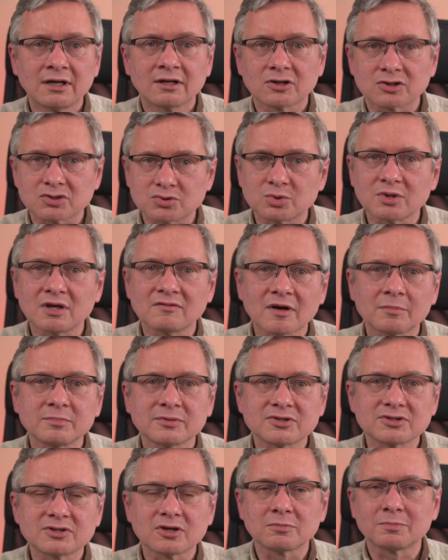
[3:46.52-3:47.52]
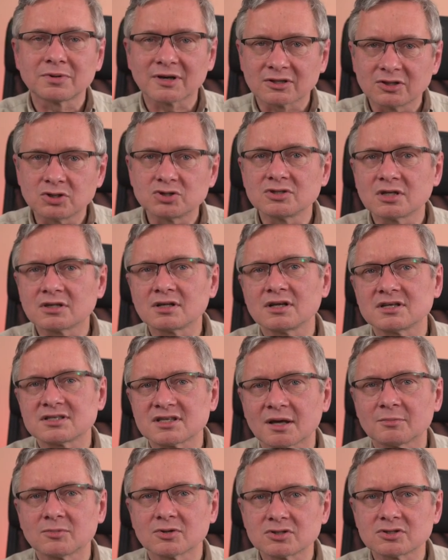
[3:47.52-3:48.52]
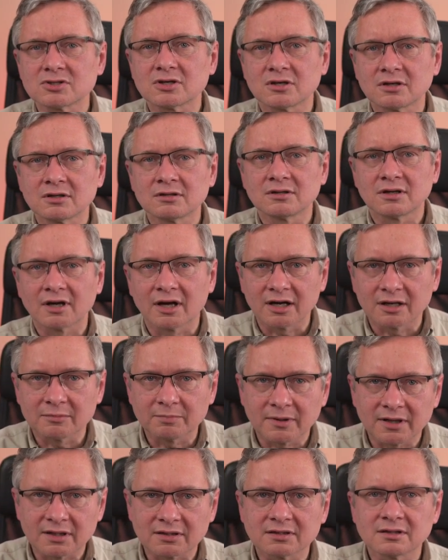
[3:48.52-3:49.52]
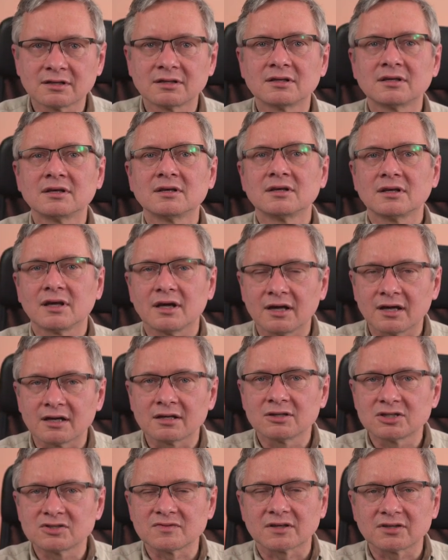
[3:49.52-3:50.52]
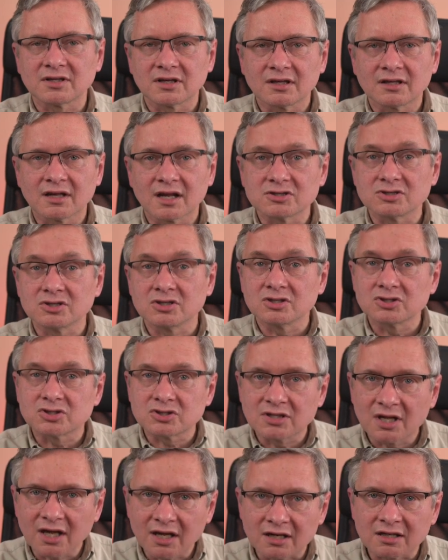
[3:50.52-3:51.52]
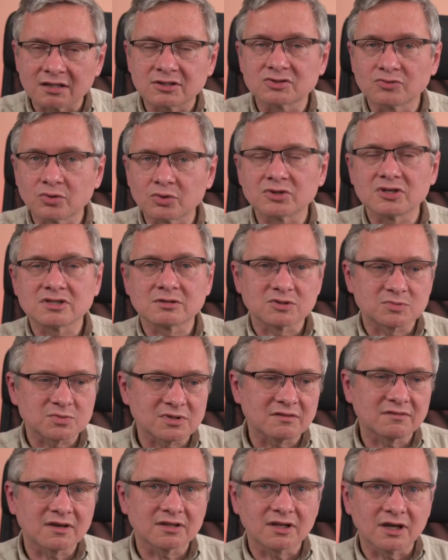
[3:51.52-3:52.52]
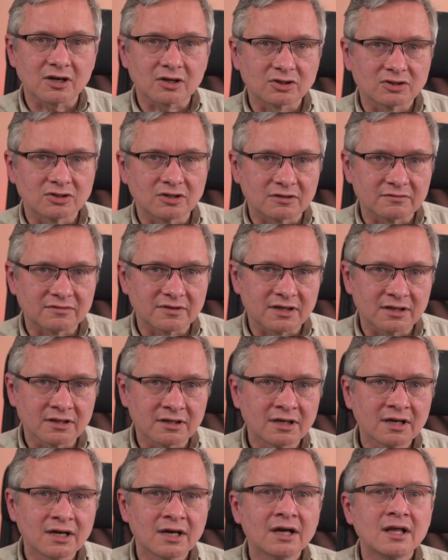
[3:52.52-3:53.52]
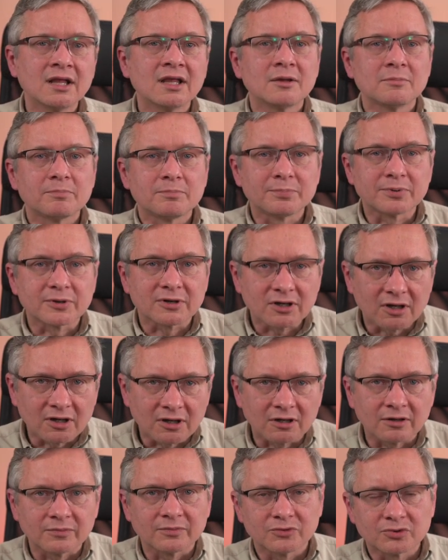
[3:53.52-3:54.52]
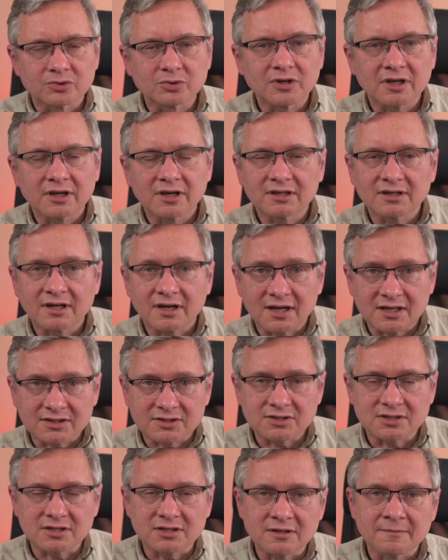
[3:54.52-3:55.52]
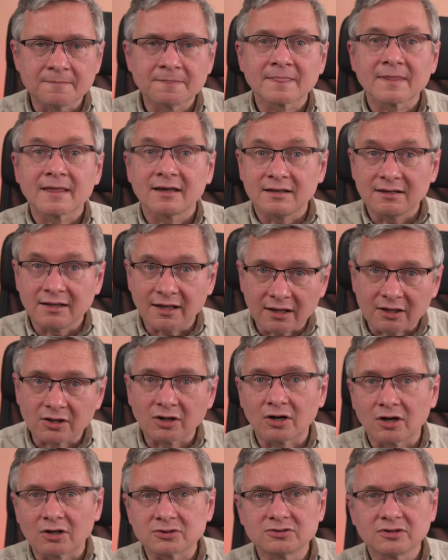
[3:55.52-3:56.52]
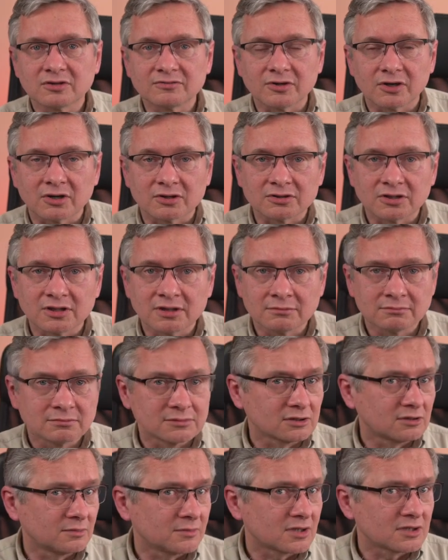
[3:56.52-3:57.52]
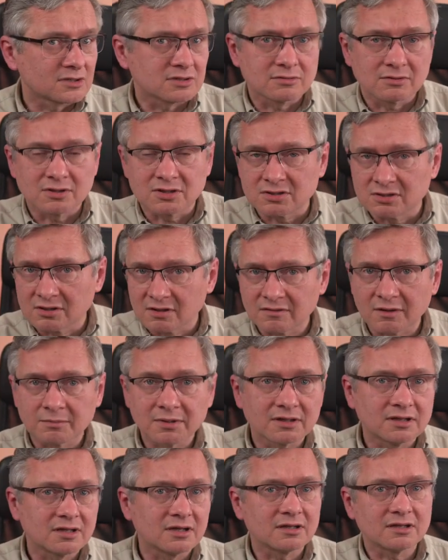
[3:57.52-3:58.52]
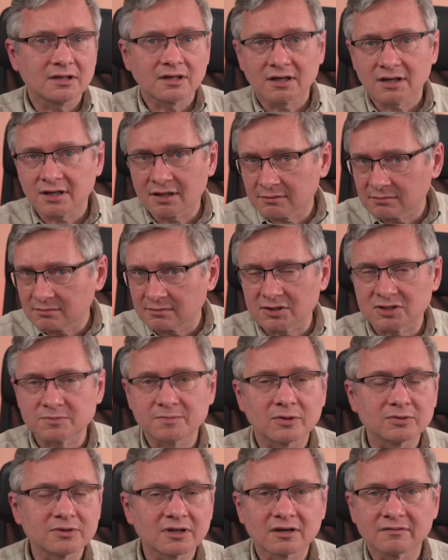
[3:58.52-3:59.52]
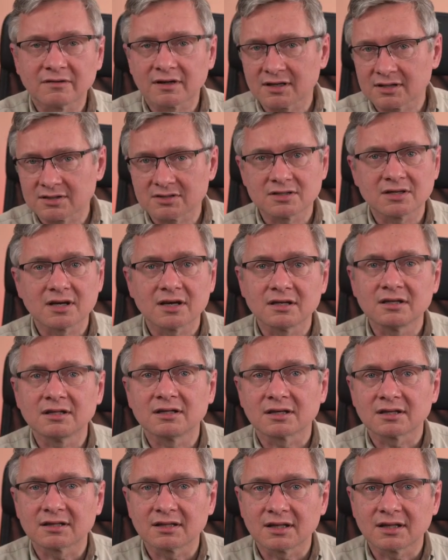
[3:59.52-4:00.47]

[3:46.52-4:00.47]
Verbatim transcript: kosztuje w Apple Store praktycznie tyle samo, co iPad R czwartej generacji. Czter, czwórki są sprzedawane jako nowe, Pro drugiej generacji jako odnowione, natomiast to jest nowa bateria, jest pełna gwarancja i tak